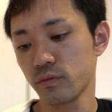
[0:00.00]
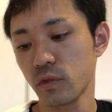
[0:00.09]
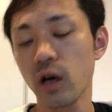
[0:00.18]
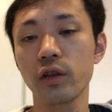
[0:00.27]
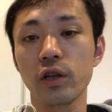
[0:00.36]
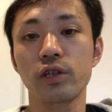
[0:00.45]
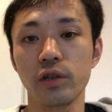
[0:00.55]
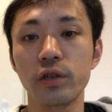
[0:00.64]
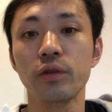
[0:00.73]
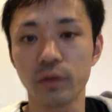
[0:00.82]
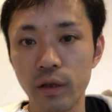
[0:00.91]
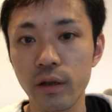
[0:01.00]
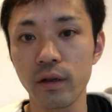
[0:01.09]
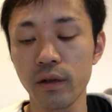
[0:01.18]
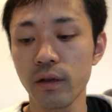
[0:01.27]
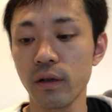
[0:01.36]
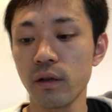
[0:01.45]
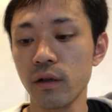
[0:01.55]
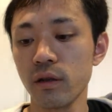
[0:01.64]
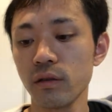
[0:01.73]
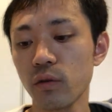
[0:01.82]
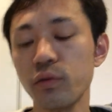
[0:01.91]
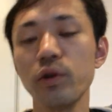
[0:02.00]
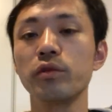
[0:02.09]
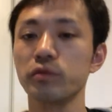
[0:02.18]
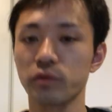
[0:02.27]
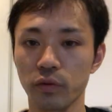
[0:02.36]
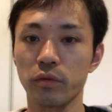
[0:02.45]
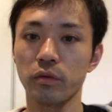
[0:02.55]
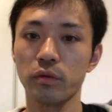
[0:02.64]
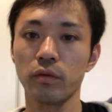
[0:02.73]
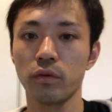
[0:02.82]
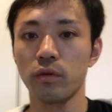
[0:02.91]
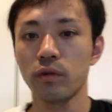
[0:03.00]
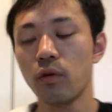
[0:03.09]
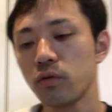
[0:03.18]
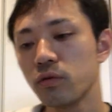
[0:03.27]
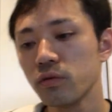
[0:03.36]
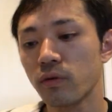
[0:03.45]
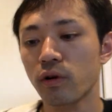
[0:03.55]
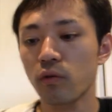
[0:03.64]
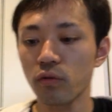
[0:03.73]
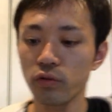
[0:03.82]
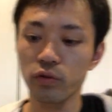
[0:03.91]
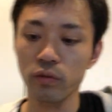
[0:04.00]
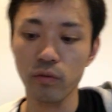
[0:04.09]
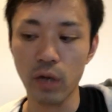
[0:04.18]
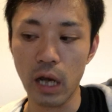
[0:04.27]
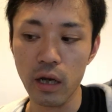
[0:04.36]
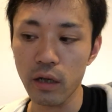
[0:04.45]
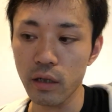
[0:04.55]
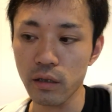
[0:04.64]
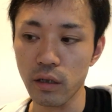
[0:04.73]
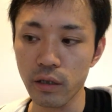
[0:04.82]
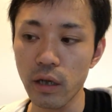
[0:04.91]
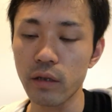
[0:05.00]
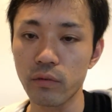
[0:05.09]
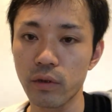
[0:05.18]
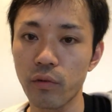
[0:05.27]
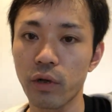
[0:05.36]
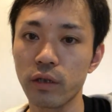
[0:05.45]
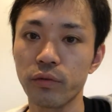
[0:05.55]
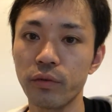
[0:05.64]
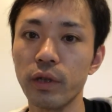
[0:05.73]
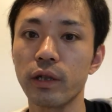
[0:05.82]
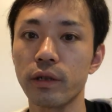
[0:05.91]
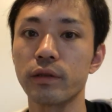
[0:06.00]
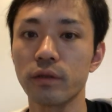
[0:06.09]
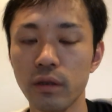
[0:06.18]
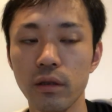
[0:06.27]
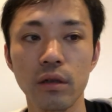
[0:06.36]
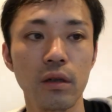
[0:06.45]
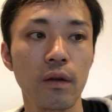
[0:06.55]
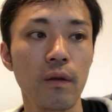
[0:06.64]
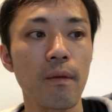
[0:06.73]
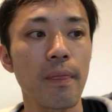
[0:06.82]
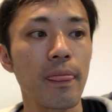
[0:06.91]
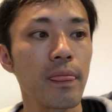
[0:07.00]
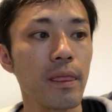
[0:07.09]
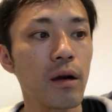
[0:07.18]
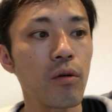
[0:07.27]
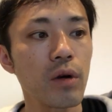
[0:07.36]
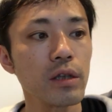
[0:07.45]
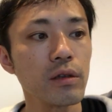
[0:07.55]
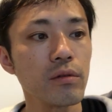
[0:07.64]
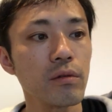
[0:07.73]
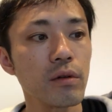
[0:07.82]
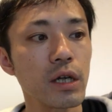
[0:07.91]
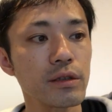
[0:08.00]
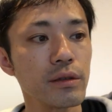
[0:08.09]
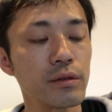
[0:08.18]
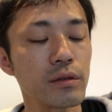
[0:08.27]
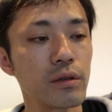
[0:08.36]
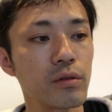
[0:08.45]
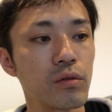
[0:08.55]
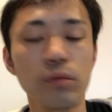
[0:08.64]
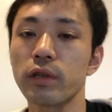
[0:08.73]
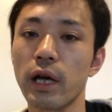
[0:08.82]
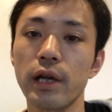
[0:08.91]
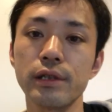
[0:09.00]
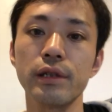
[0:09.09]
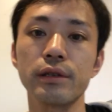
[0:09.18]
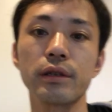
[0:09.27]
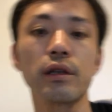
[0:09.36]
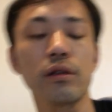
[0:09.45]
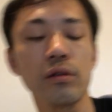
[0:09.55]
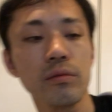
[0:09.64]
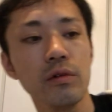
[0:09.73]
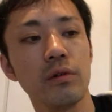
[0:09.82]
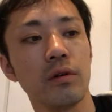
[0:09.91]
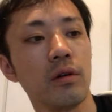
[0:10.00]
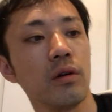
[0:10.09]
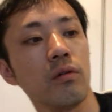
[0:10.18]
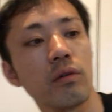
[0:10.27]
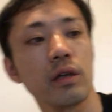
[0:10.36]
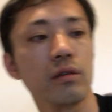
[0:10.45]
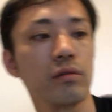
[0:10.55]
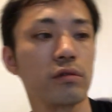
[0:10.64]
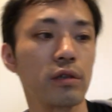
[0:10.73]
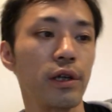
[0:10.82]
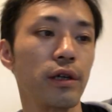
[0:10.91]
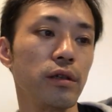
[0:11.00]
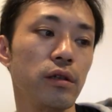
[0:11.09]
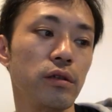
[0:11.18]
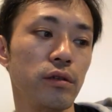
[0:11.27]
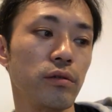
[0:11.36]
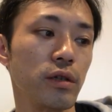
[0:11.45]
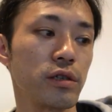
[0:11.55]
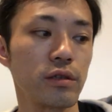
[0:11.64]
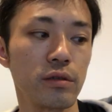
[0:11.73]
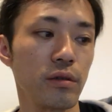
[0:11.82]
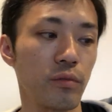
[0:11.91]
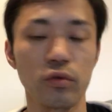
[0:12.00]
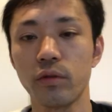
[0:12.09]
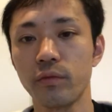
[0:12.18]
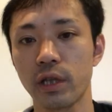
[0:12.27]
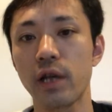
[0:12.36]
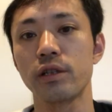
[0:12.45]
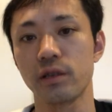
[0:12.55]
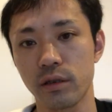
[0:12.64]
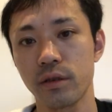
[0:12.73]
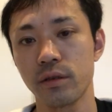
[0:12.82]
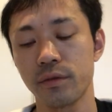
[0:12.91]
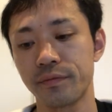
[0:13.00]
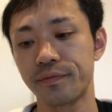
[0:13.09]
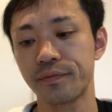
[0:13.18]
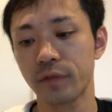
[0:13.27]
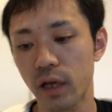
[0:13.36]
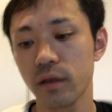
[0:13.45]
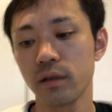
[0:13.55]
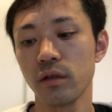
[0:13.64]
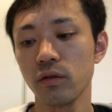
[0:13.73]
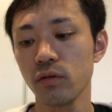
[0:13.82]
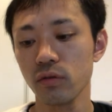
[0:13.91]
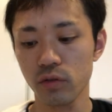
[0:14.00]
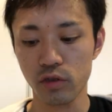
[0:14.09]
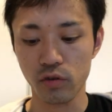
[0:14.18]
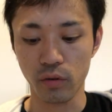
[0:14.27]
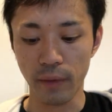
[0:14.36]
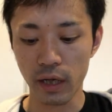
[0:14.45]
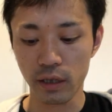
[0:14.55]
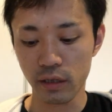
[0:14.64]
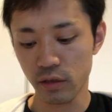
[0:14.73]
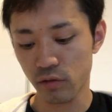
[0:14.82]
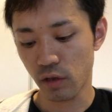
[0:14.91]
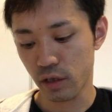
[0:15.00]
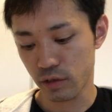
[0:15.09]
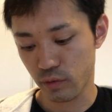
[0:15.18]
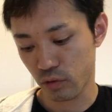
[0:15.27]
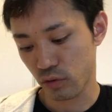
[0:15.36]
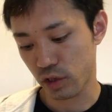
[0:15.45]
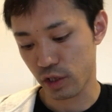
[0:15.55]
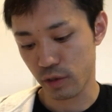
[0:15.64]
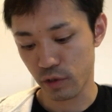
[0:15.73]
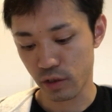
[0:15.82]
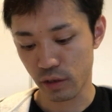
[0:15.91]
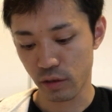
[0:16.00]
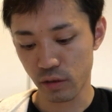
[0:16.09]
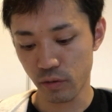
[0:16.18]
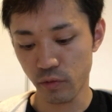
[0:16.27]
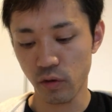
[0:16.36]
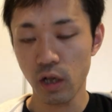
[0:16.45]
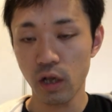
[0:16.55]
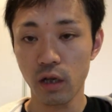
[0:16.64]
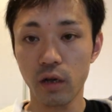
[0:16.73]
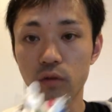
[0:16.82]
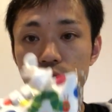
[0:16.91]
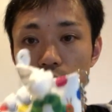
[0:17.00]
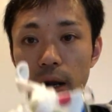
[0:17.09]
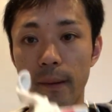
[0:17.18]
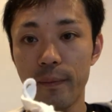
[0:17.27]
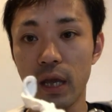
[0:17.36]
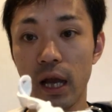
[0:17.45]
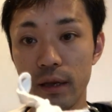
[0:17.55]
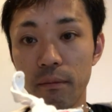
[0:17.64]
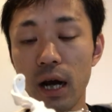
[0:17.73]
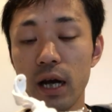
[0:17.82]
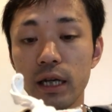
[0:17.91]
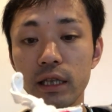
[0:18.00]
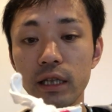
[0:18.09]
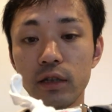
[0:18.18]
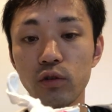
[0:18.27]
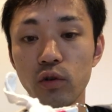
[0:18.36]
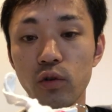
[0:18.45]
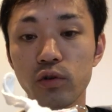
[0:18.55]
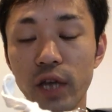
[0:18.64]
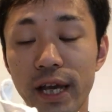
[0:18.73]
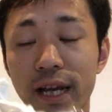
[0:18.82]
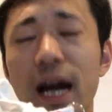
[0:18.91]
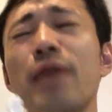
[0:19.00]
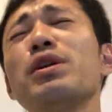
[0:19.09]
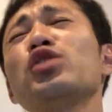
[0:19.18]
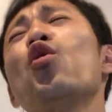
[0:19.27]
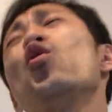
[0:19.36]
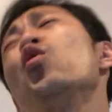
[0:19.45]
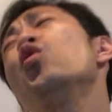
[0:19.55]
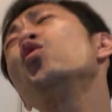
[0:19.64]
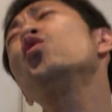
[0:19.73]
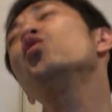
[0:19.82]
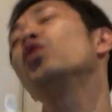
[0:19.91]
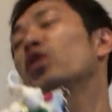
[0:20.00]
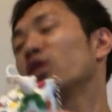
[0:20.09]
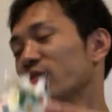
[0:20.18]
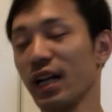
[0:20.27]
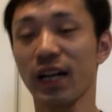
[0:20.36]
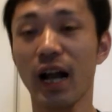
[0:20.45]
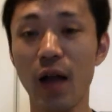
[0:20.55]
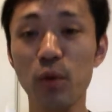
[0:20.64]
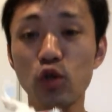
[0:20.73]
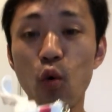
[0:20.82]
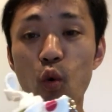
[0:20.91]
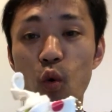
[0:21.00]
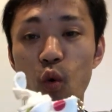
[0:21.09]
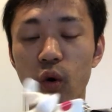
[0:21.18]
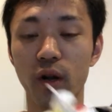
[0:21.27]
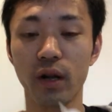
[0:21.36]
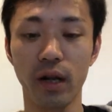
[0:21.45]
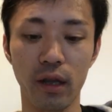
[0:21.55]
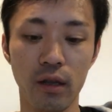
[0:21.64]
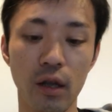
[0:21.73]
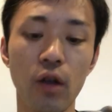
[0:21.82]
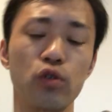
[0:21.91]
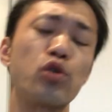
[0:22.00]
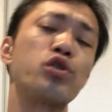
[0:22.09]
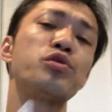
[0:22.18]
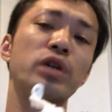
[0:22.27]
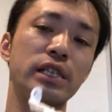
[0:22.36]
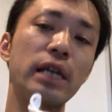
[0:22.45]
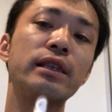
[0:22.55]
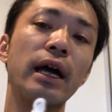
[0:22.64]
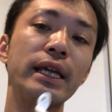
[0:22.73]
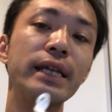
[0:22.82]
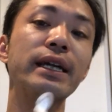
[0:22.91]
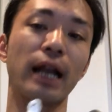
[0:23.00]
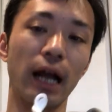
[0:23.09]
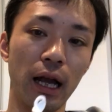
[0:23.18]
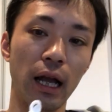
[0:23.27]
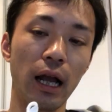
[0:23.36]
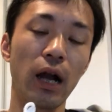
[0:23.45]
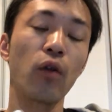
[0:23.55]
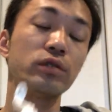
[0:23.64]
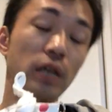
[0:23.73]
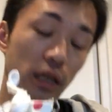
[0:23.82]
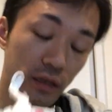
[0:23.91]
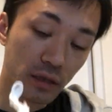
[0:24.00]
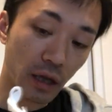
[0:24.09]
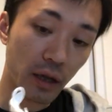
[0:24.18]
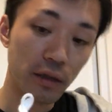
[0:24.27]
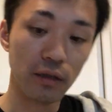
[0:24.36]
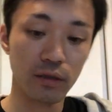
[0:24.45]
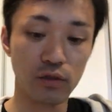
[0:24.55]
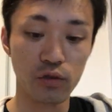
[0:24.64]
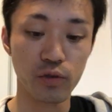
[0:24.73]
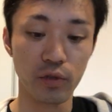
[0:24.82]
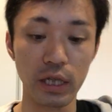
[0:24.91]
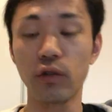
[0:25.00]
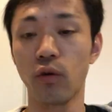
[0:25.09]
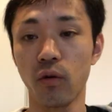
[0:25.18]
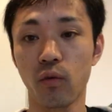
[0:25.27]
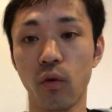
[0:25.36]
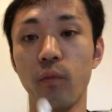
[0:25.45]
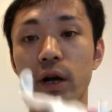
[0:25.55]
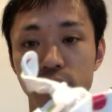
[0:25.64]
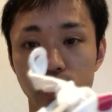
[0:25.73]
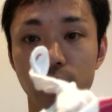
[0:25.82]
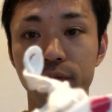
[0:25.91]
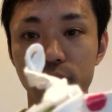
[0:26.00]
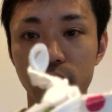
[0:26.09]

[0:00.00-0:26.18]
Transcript: て話ですよねだから増えるんですよだからほとんどはこういう考え方がないのでお金増えないんですねだからお金を稼ぐっていうことも大事ですけれどもお金の使い方っていうのが実は最も大事です。はい、ということでちょっとマーケティ話も少ししましたけれどもえこちら、はい、マーケティングの要素で買いましょう買いましょう、はい、これ助手受け絶対いいからこれ絶対助手受けいいよこうマジで